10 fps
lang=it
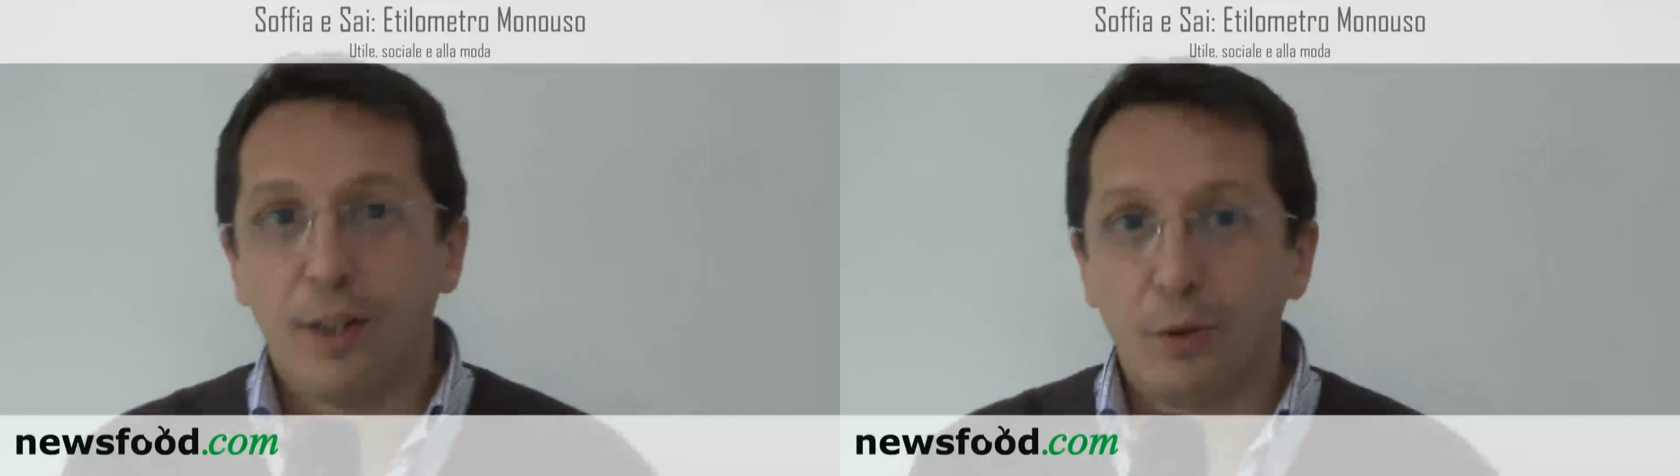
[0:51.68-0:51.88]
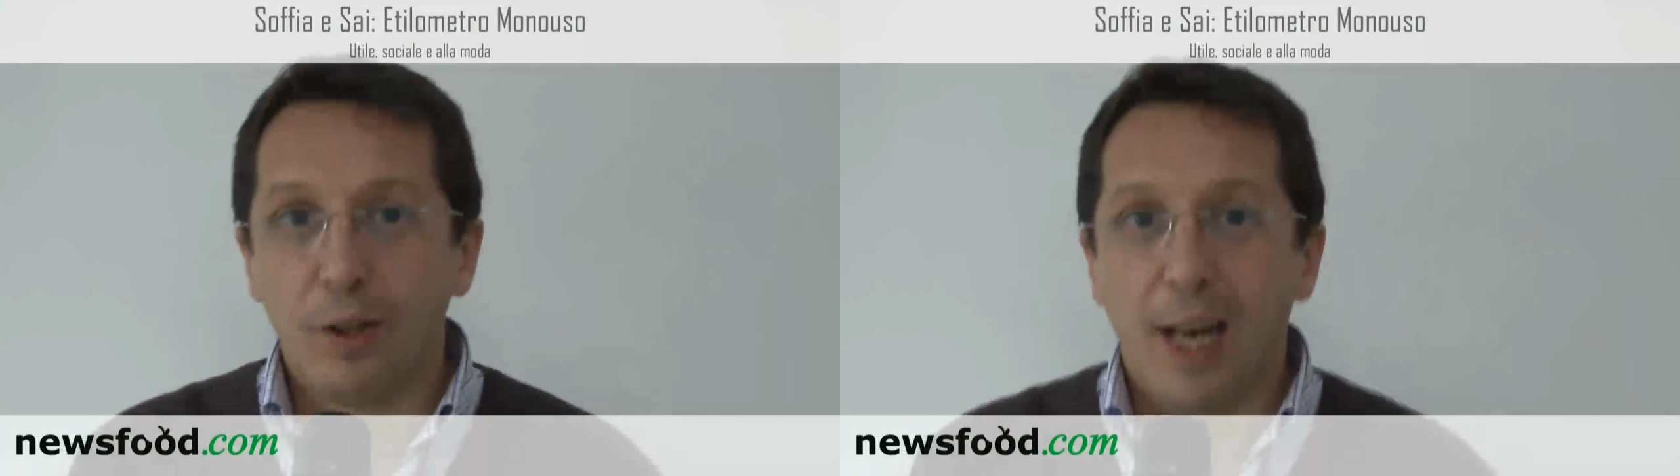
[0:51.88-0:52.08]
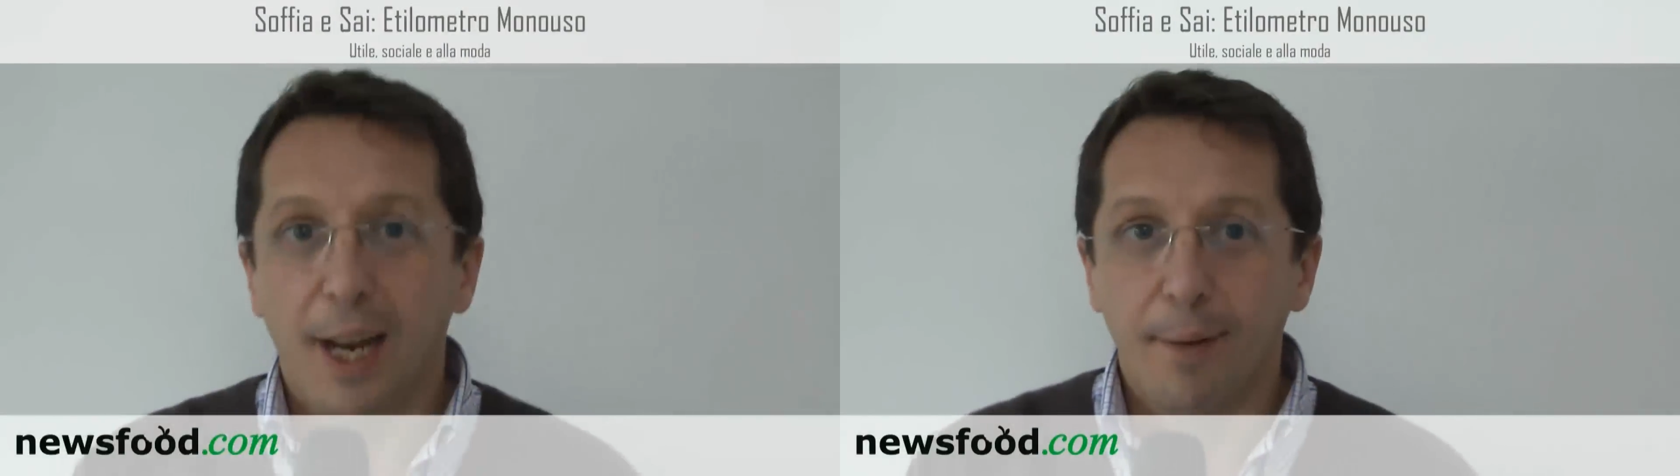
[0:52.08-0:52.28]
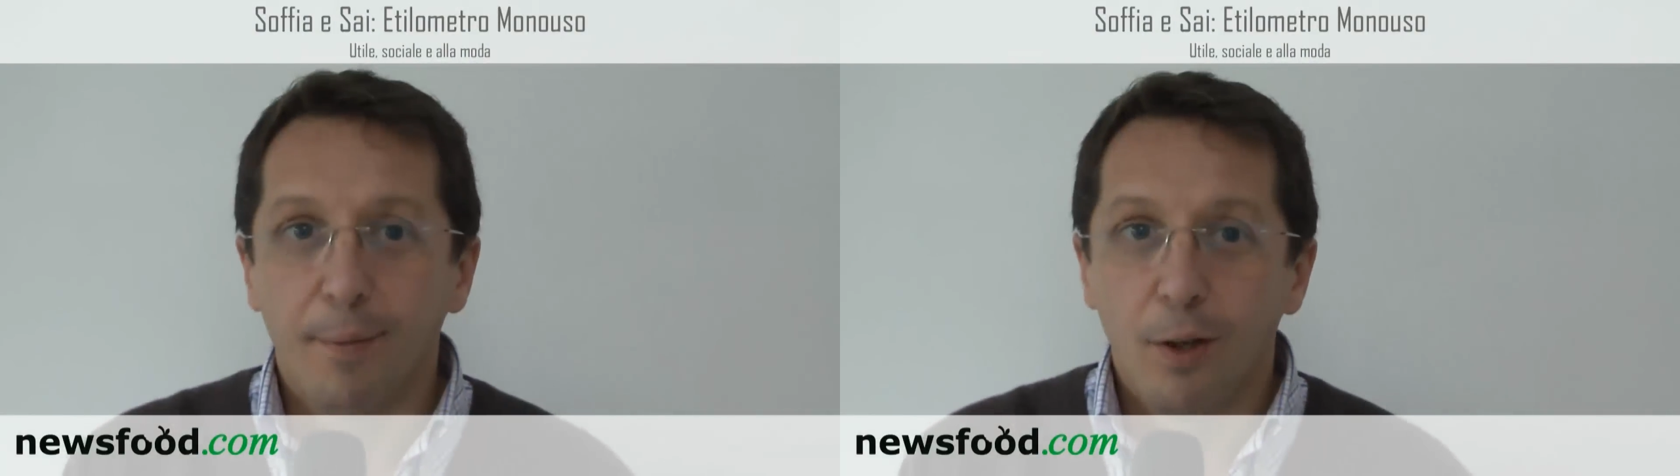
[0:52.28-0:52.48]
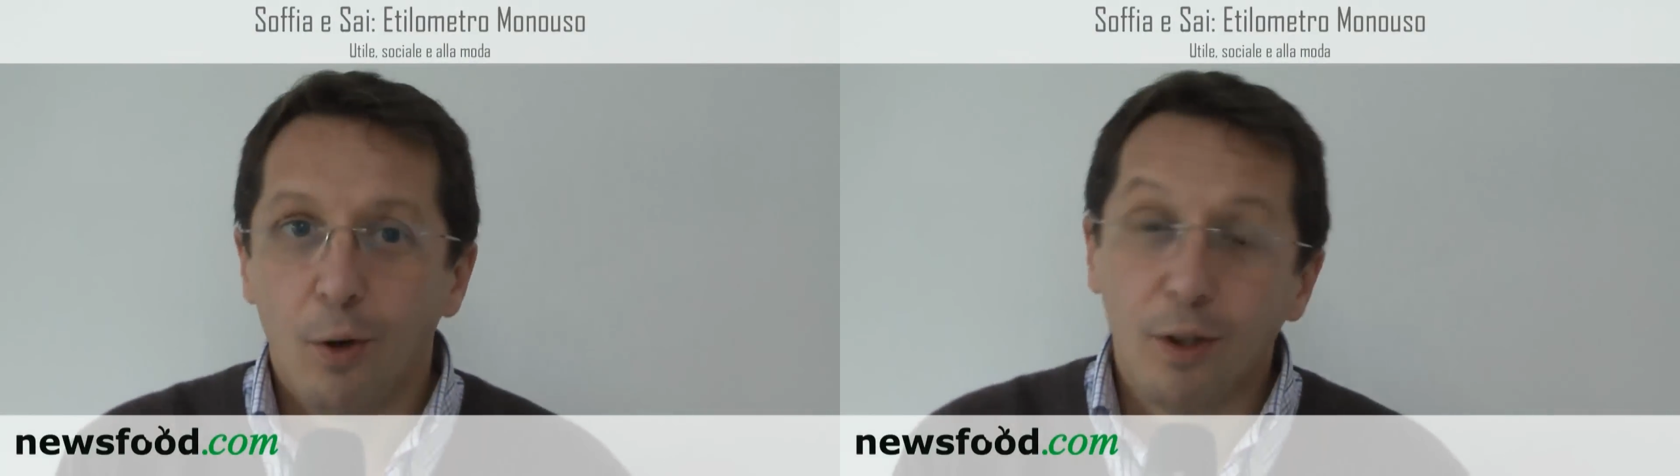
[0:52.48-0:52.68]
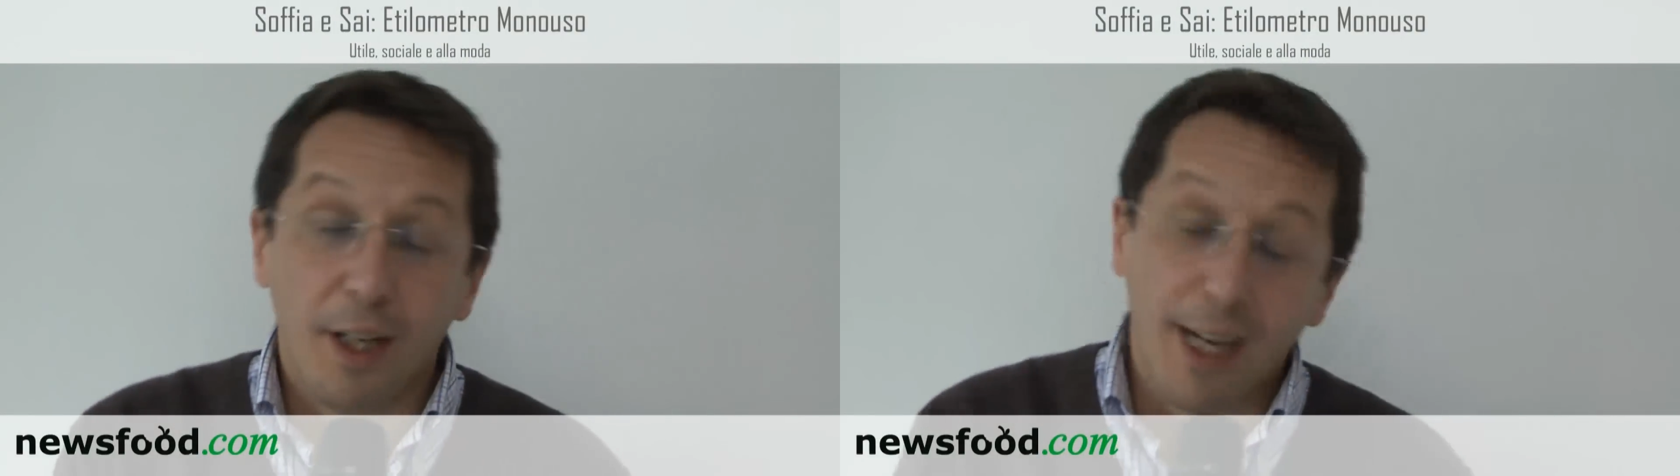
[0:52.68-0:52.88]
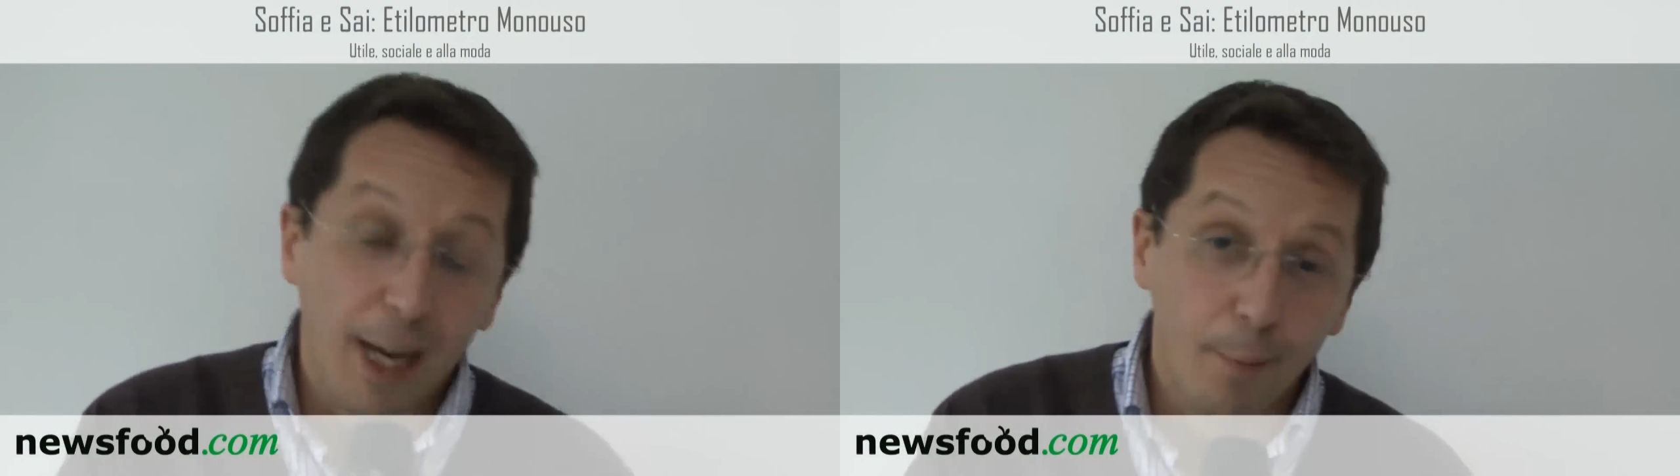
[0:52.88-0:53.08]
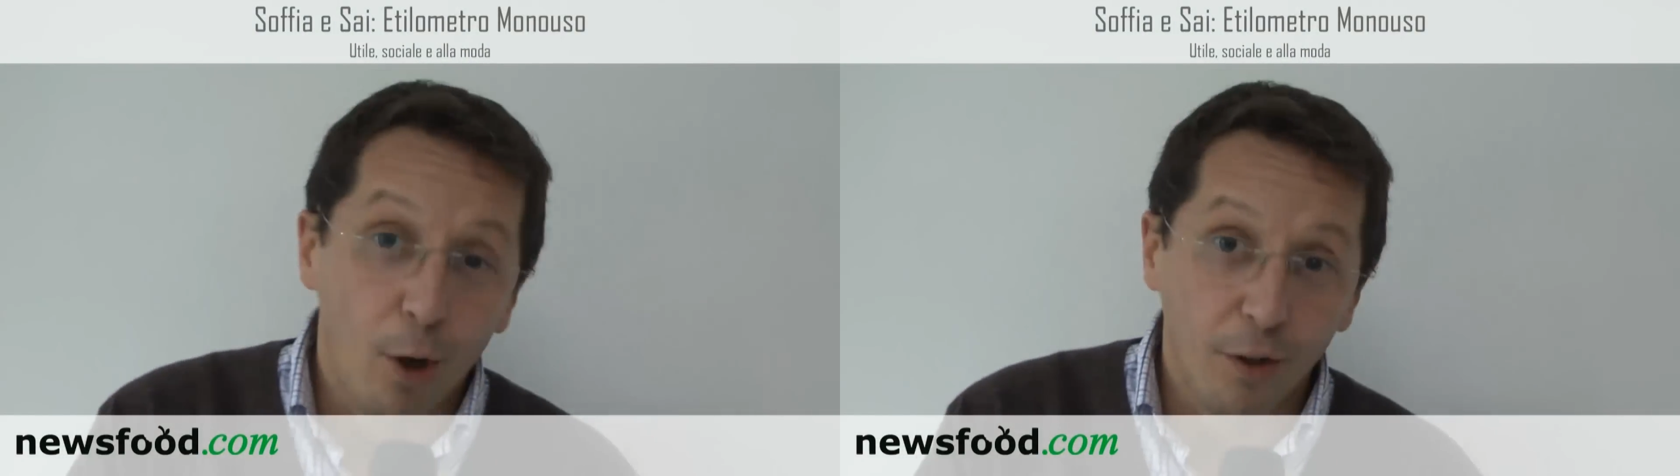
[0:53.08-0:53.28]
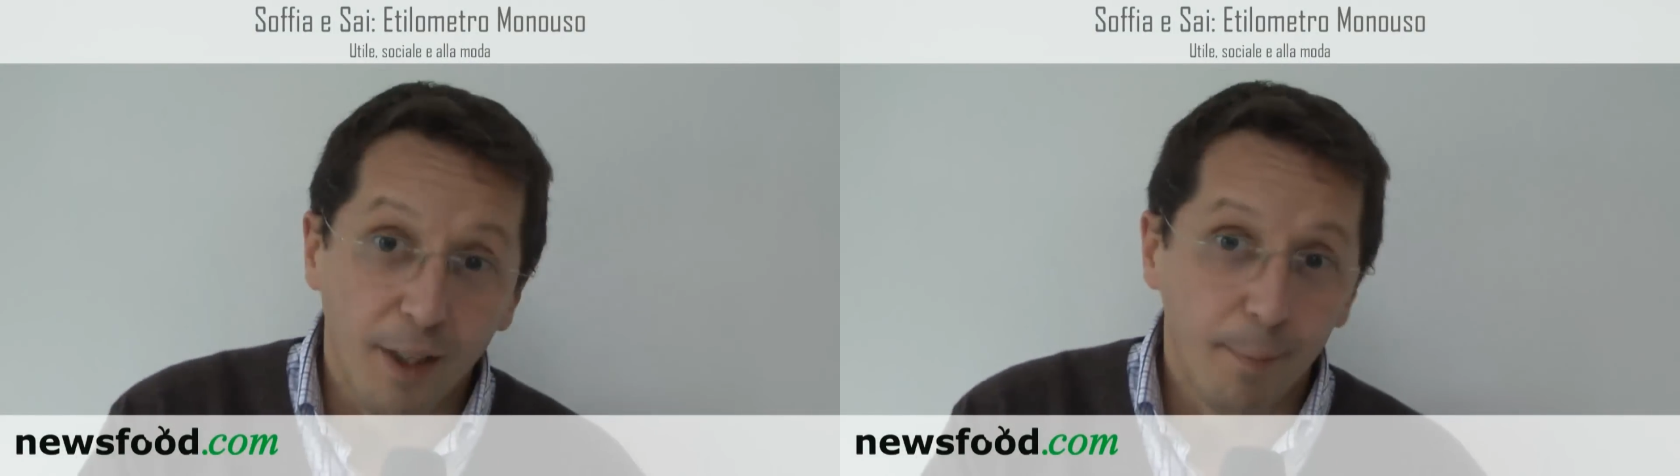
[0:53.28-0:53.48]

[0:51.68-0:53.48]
da usare, oltre che alla moda,